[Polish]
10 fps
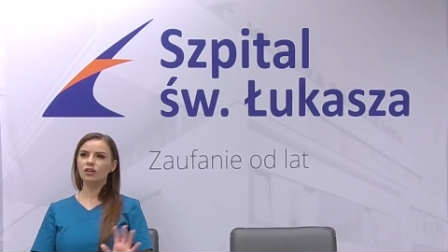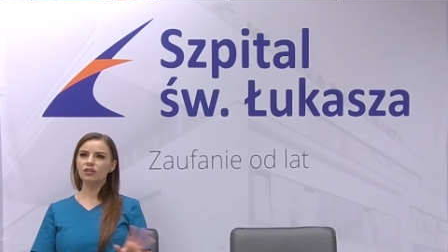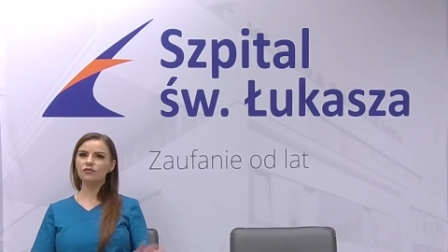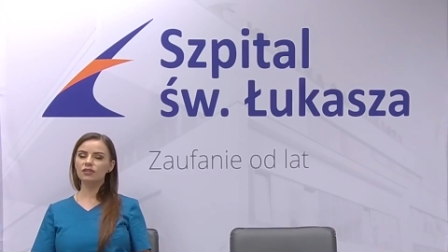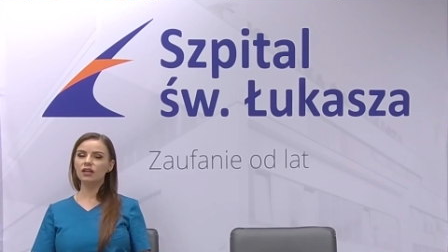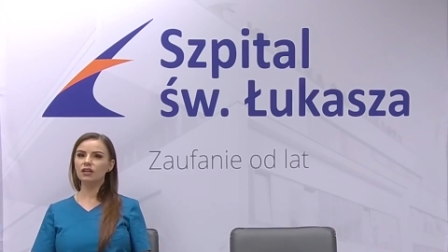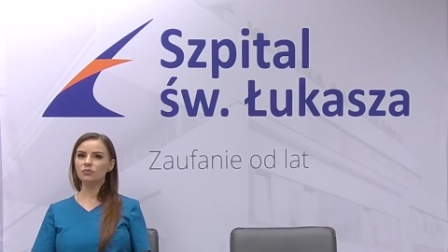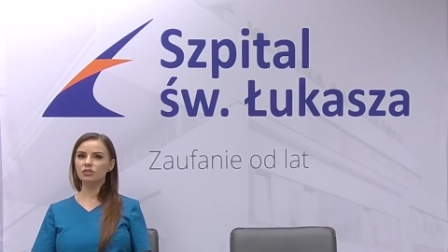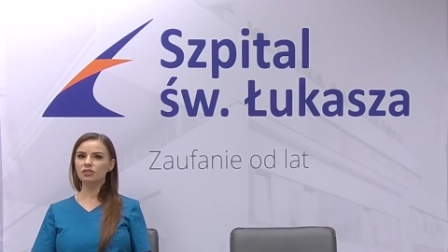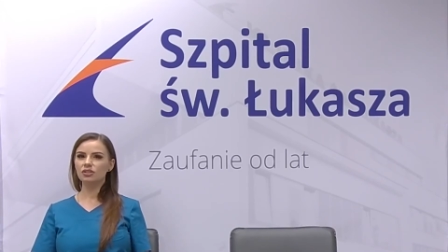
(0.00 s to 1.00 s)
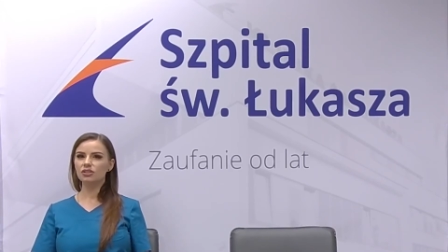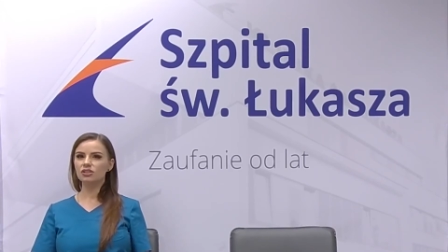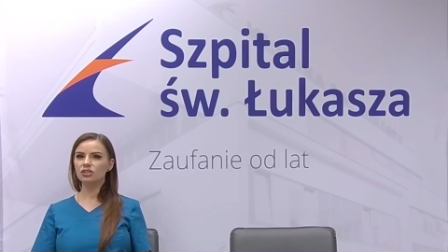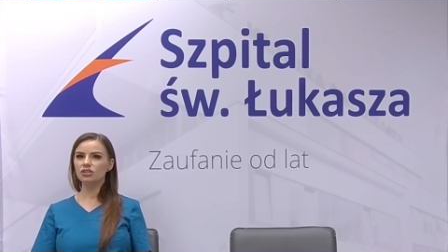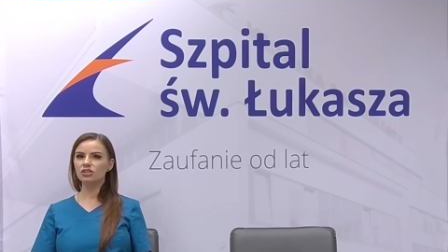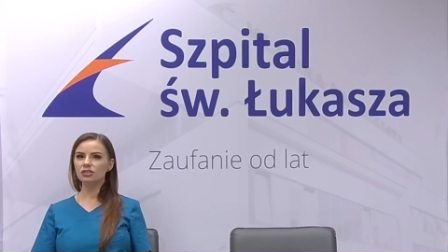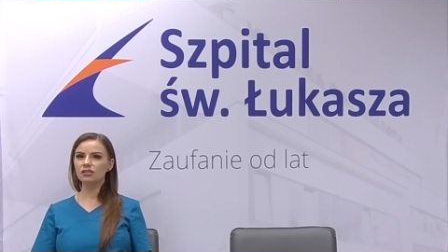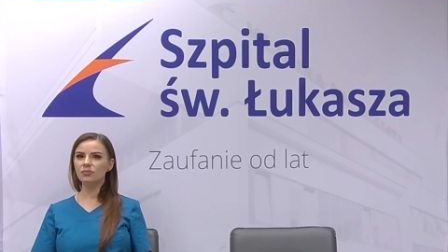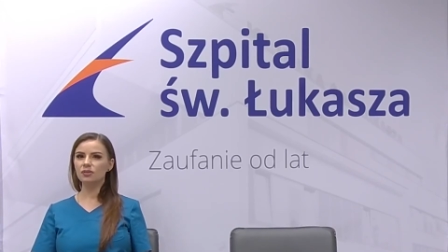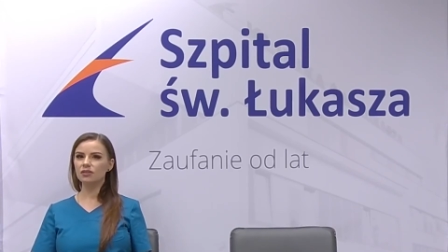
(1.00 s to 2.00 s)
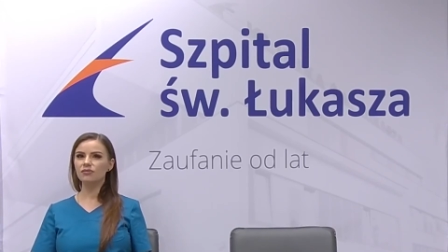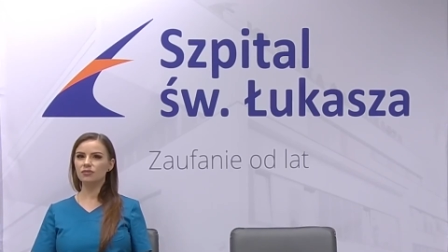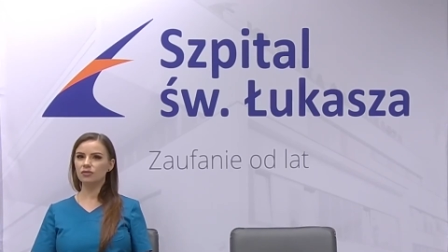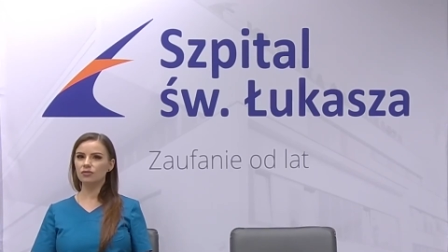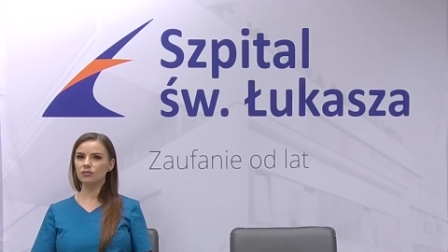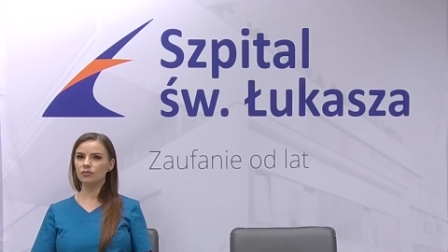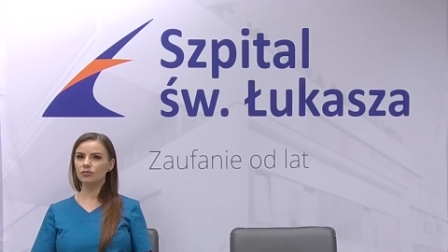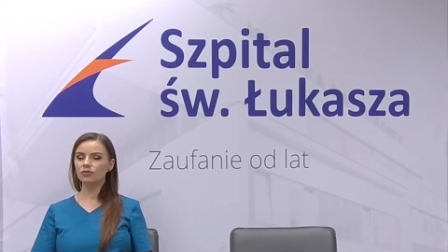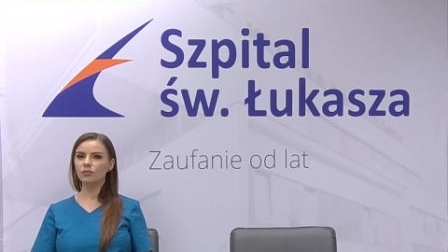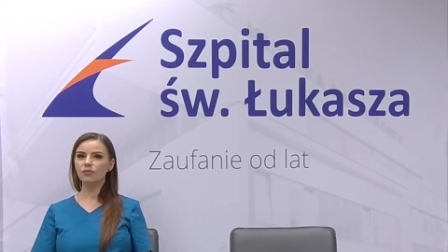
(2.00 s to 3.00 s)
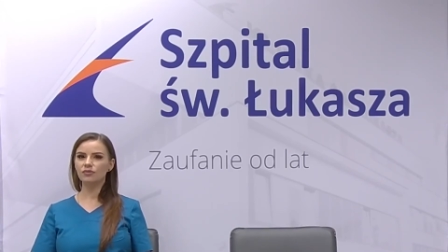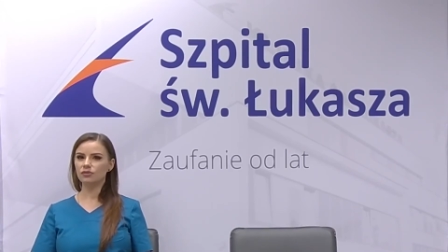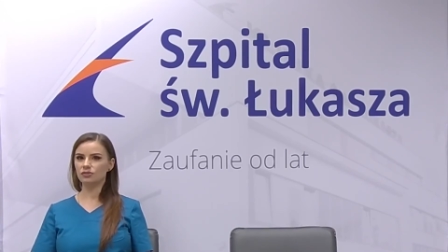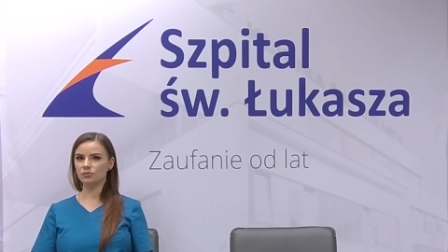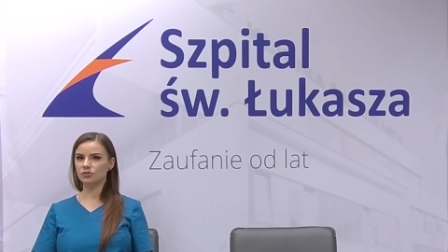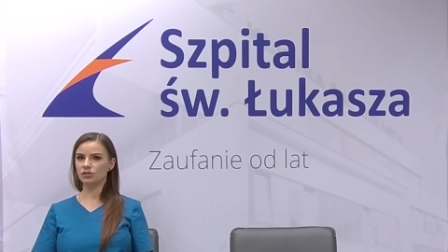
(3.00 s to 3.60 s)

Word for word: I wydaje mi się, że trzy zabiegi w roku nie powinno się